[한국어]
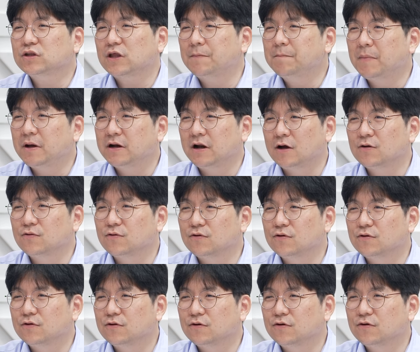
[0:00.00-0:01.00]
탓만
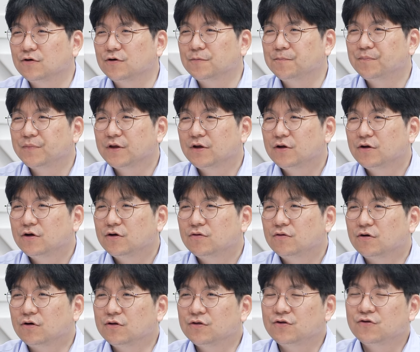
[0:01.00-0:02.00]
하고
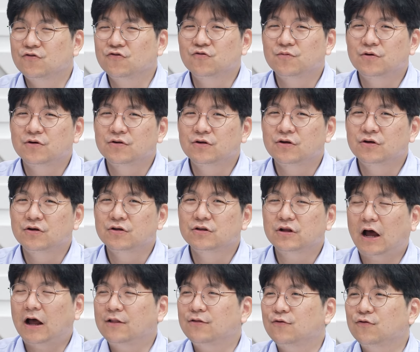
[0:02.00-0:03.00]
원희룡 후보는
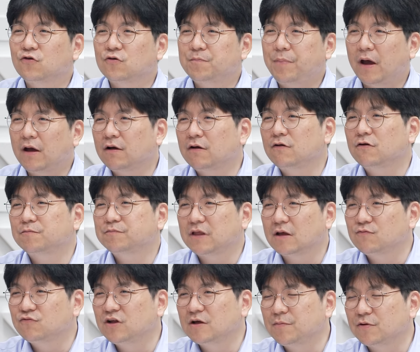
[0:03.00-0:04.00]
한동훈 팬클럽
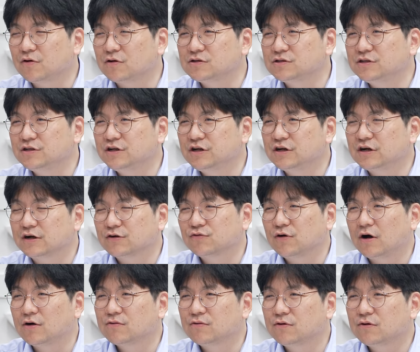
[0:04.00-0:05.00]
때문에 벌어진
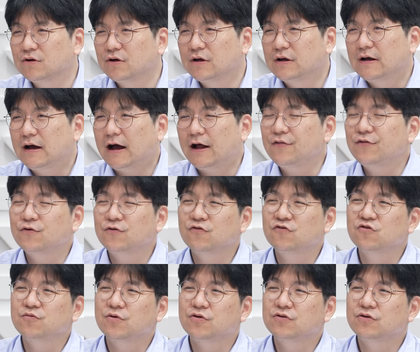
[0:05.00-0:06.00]
일이라고 하고
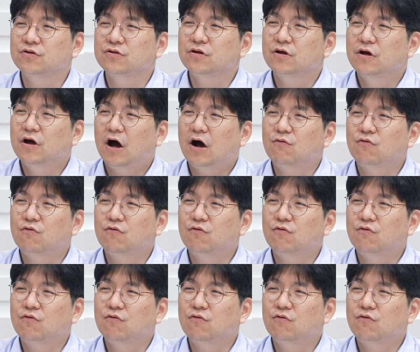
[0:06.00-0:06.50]
한동훈 후보는 아,